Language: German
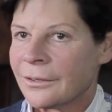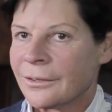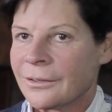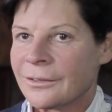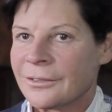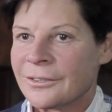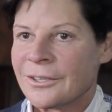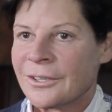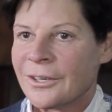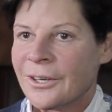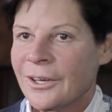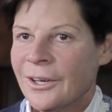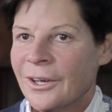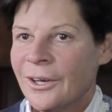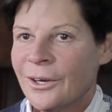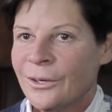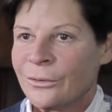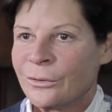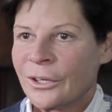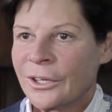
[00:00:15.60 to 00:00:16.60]
Und
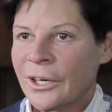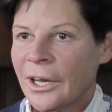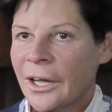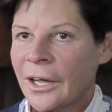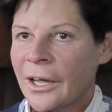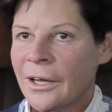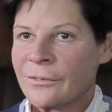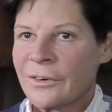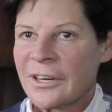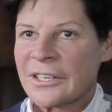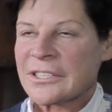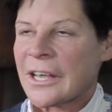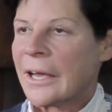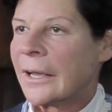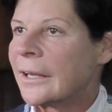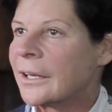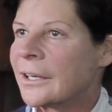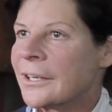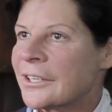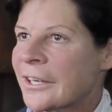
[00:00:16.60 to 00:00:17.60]
von daher war es
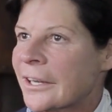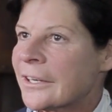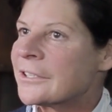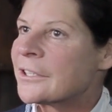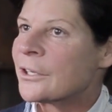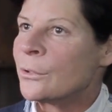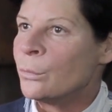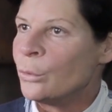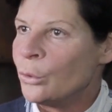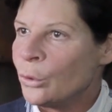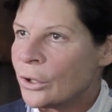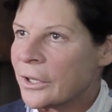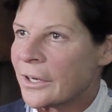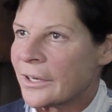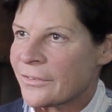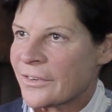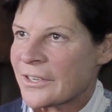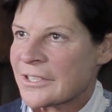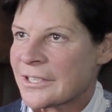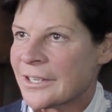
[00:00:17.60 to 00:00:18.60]
eigentlich recht
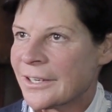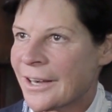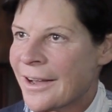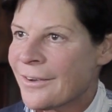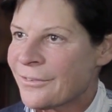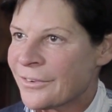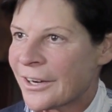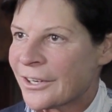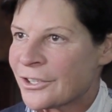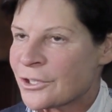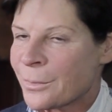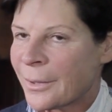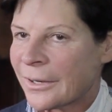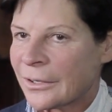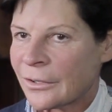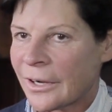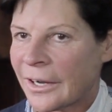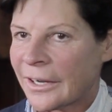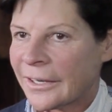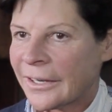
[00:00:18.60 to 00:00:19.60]
gemütlich, was die
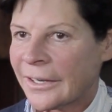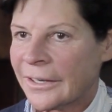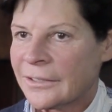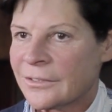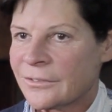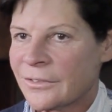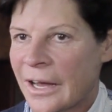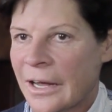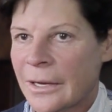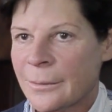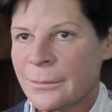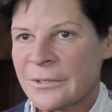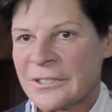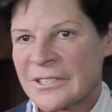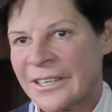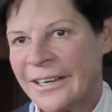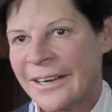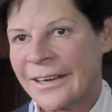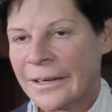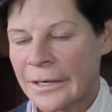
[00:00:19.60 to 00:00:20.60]
Nervenanspannung angeht. War halt ein
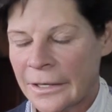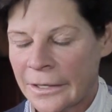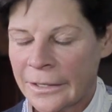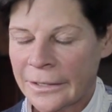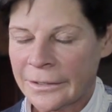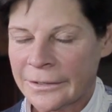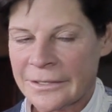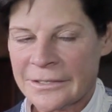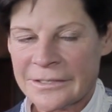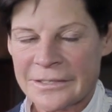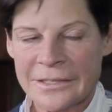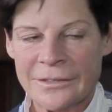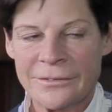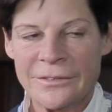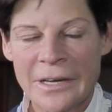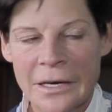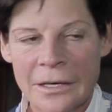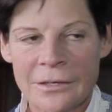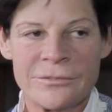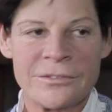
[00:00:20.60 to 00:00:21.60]
bisschen ärgerlich, dass ich
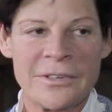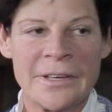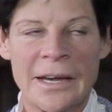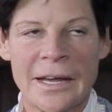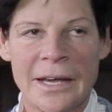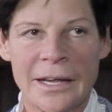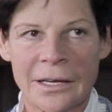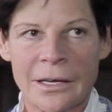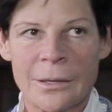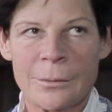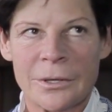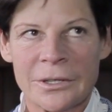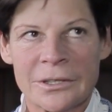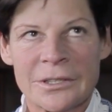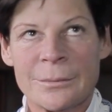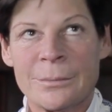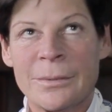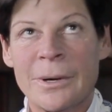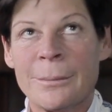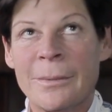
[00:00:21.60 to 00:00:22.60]
wieder einen Fehler eingebaut
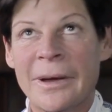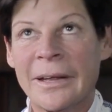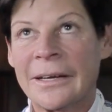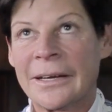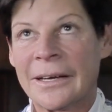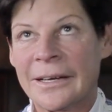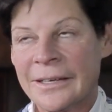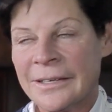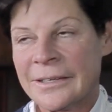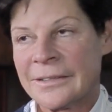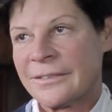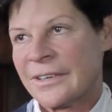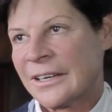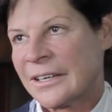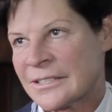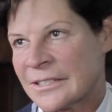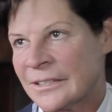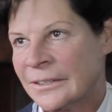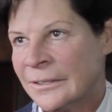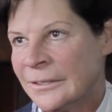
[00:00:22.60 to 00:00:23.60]
habe bei meinen
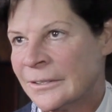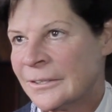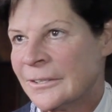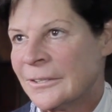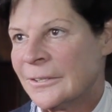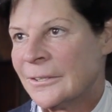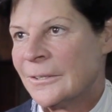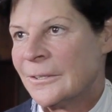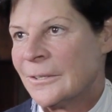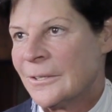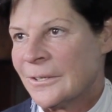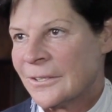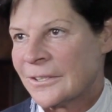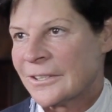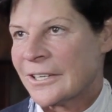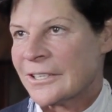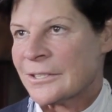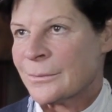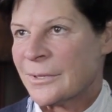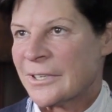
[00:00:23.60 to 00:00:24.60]
Einerwechseln.
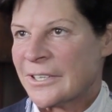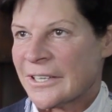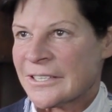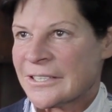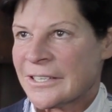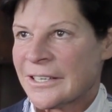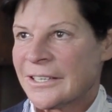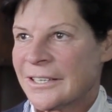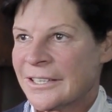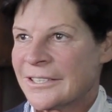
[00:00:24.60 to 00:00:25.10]
Und dass mich das dann